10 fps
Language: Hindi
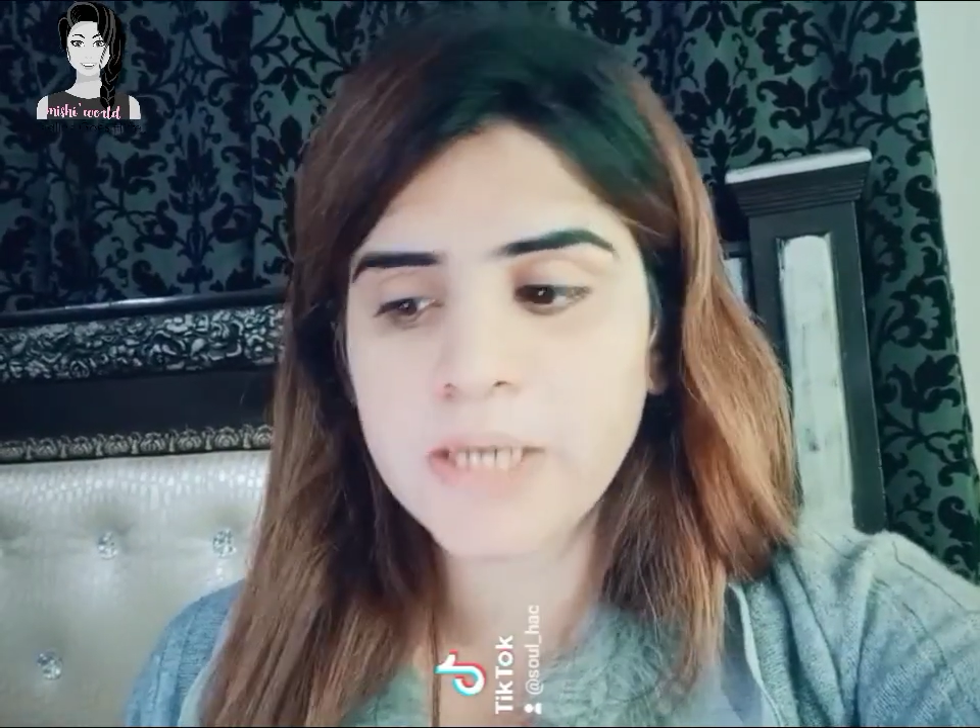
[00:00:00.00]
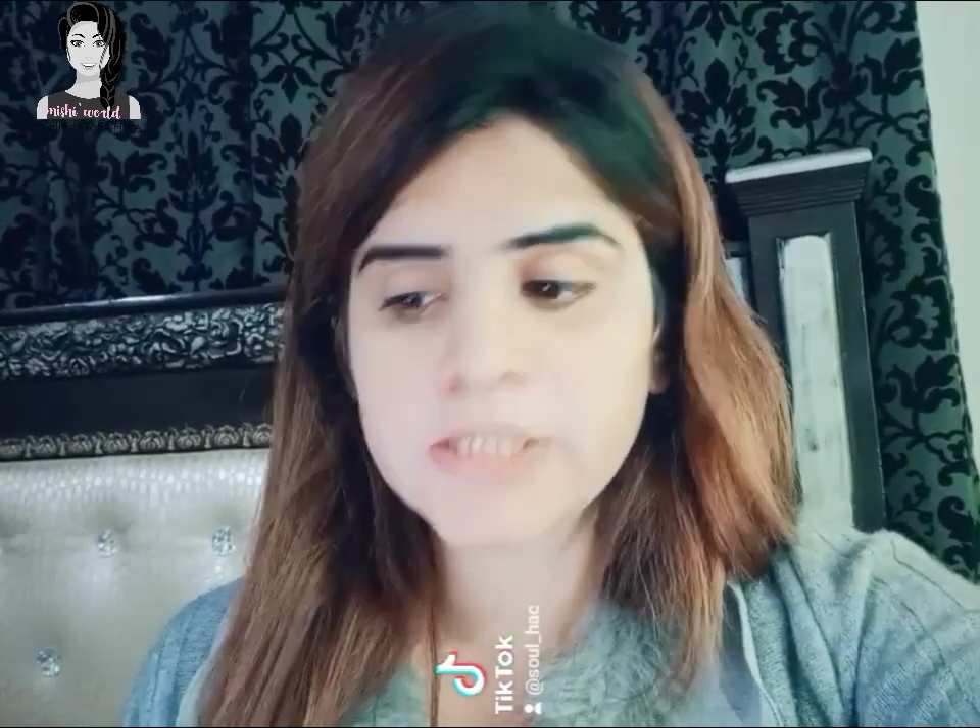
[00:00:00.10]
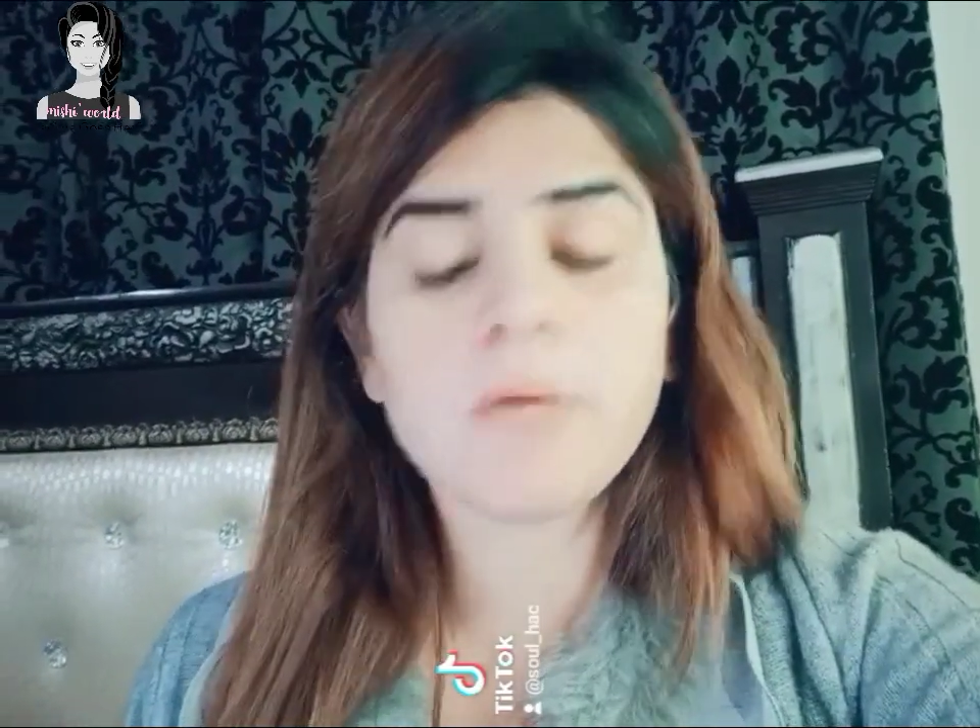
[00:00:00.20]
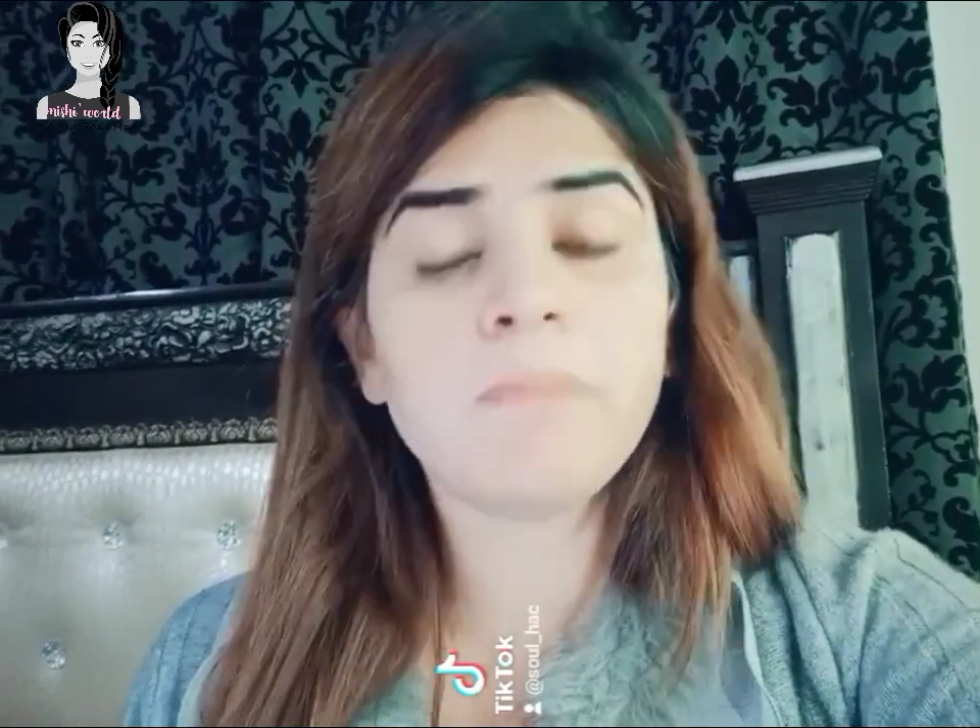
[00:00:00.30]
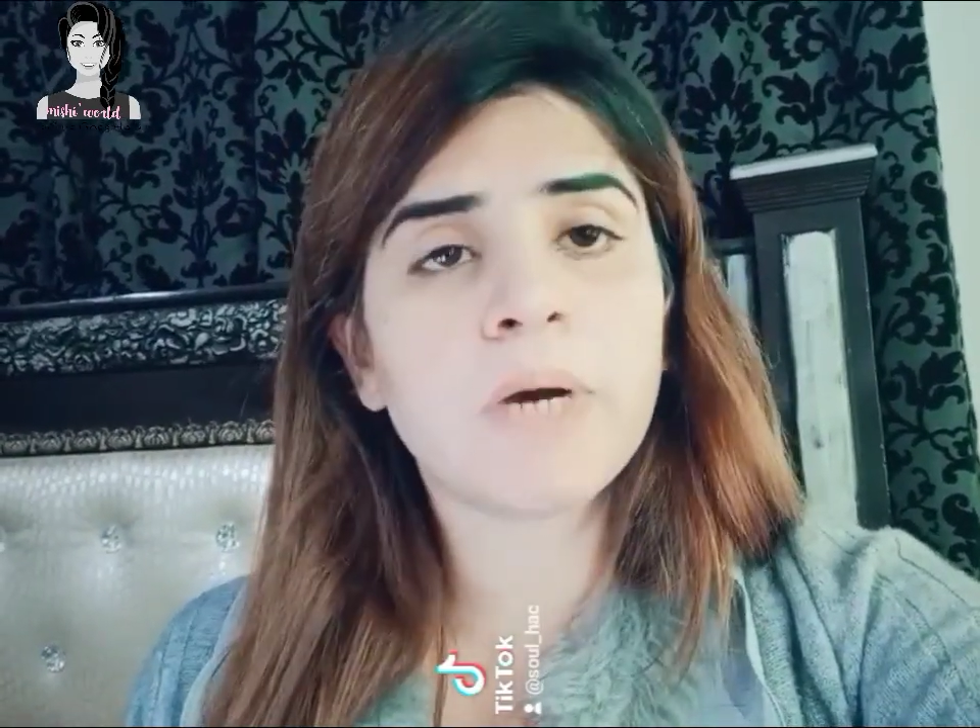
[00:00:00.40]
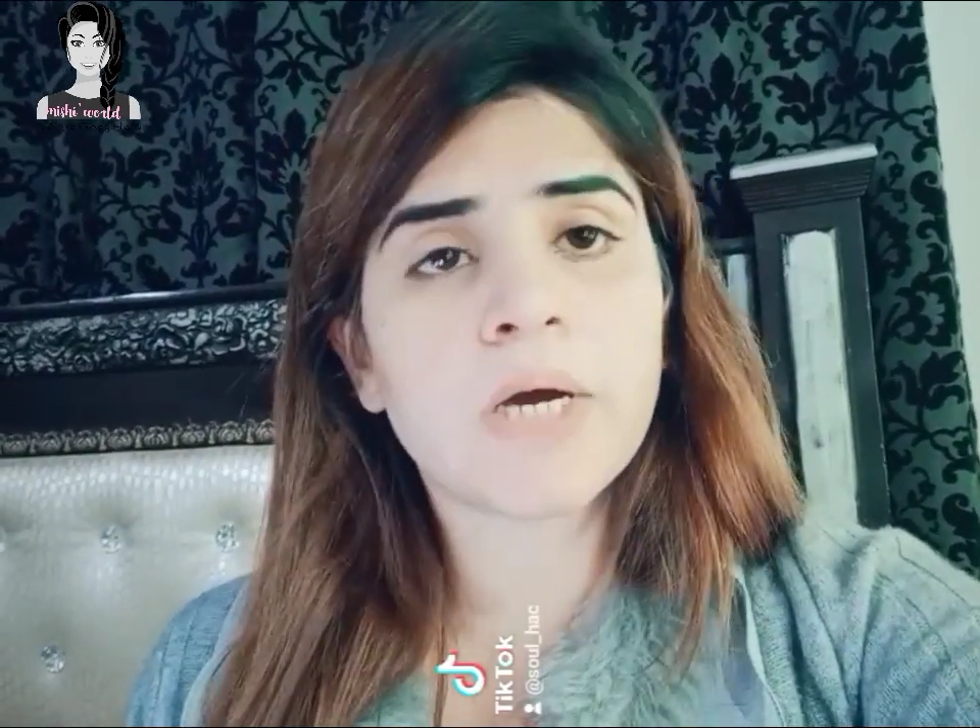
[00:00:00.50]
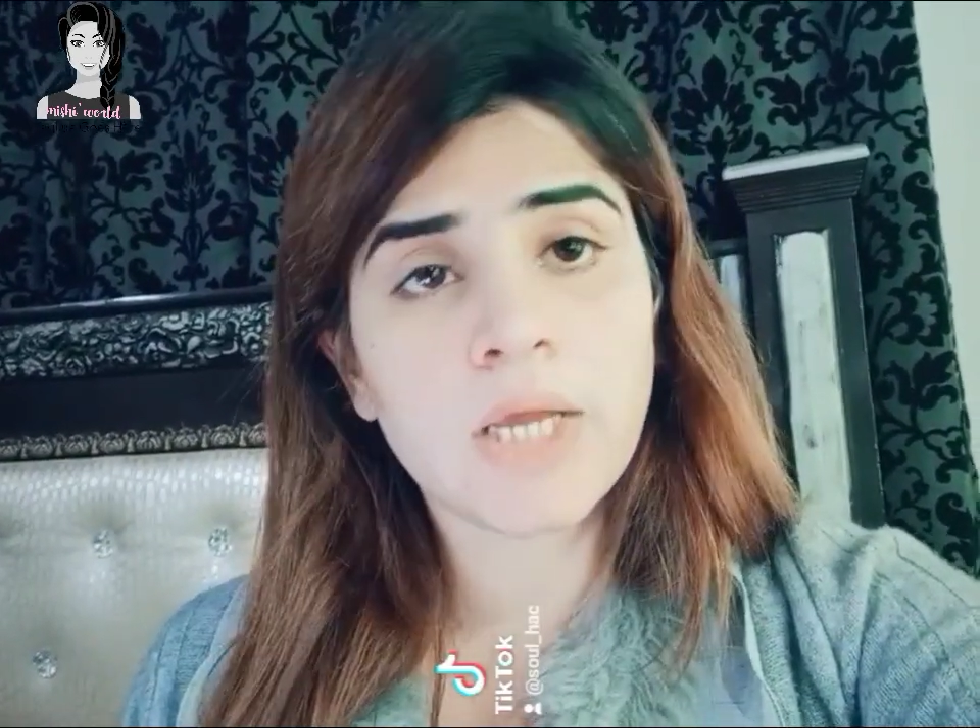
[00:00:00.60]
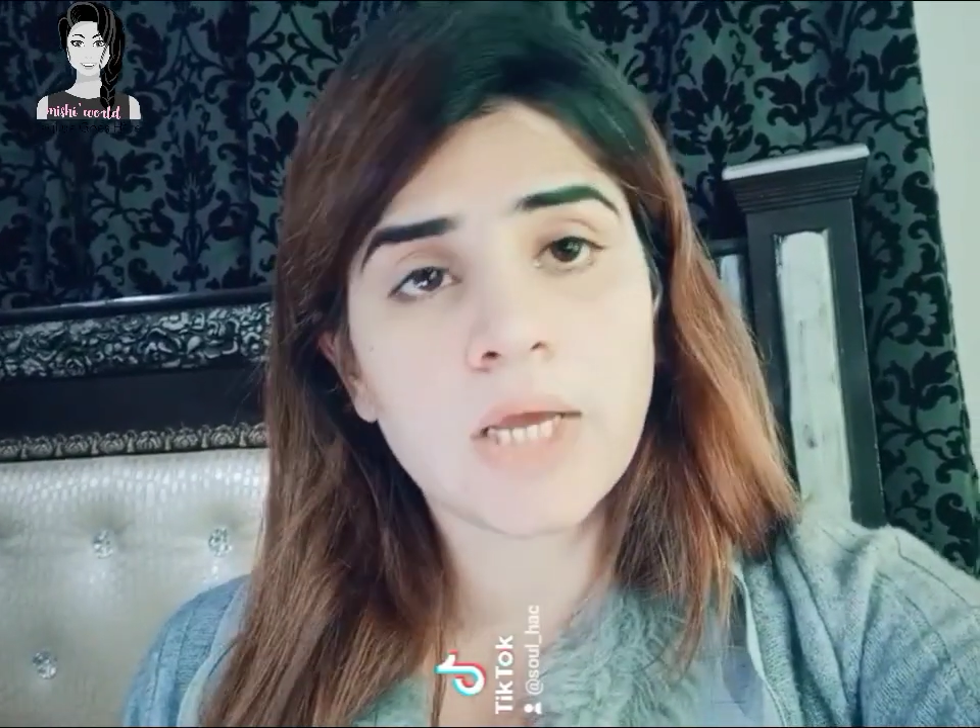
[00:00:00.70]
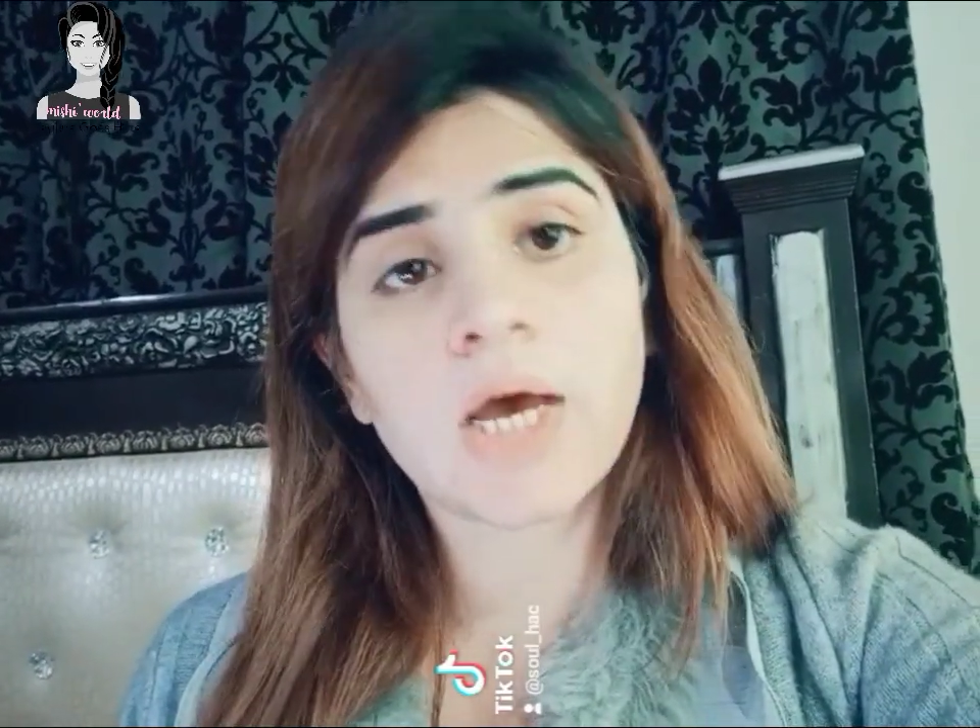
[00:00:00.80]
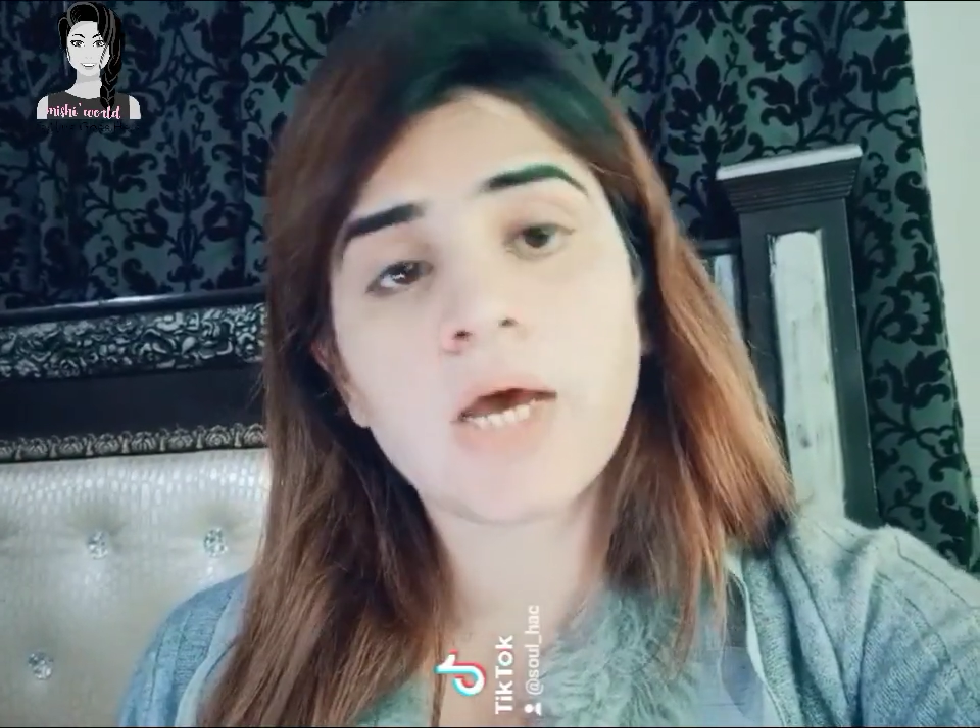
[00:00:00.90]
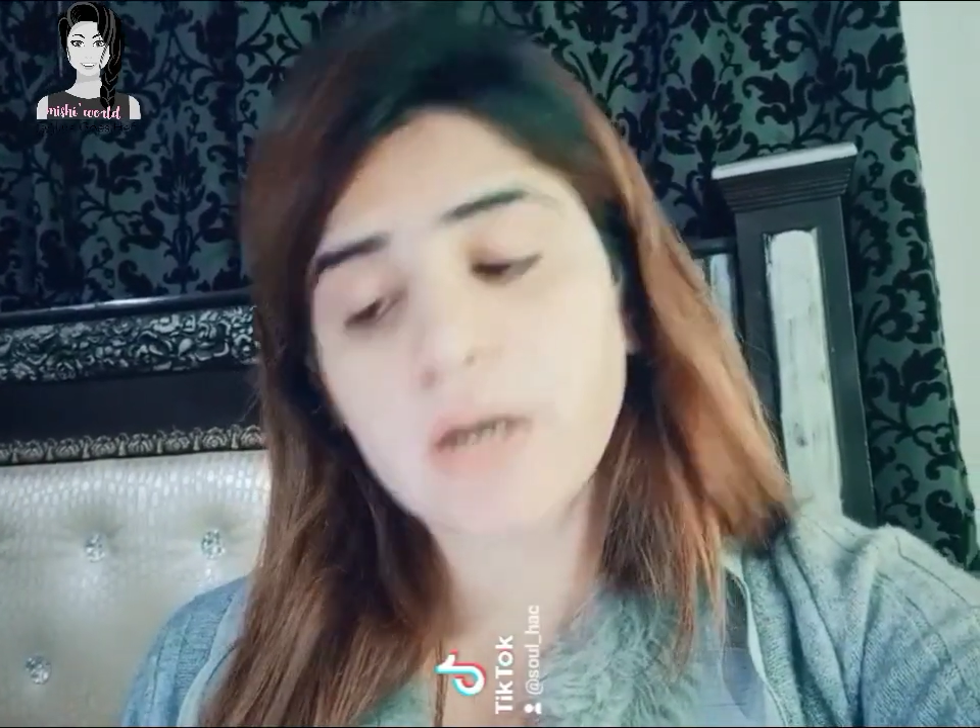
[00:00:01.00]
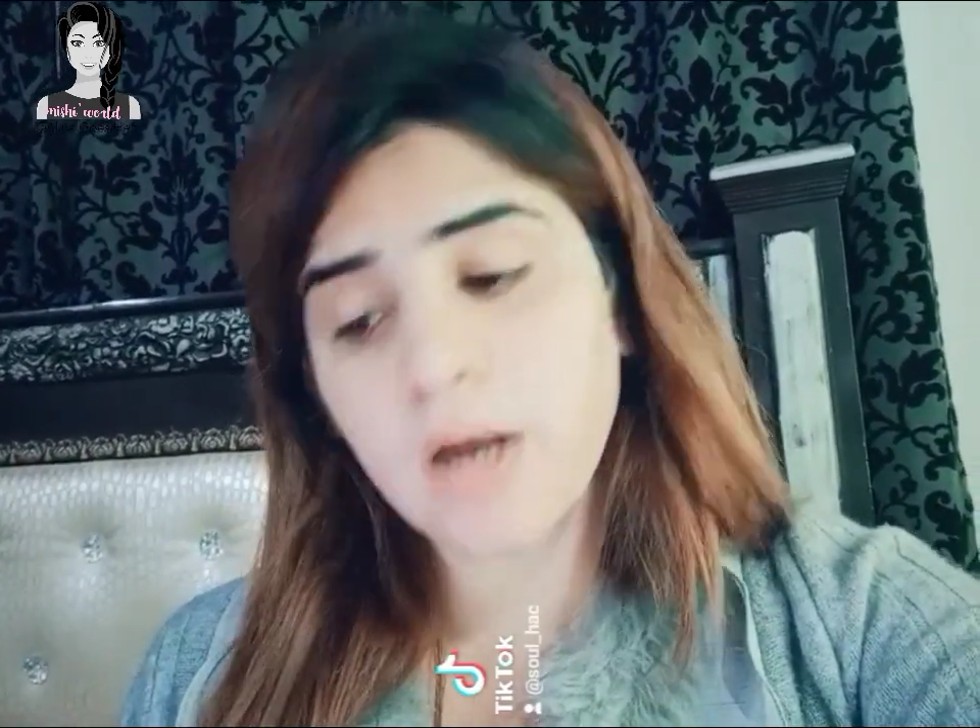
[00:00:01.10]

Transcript: बे से बकरी का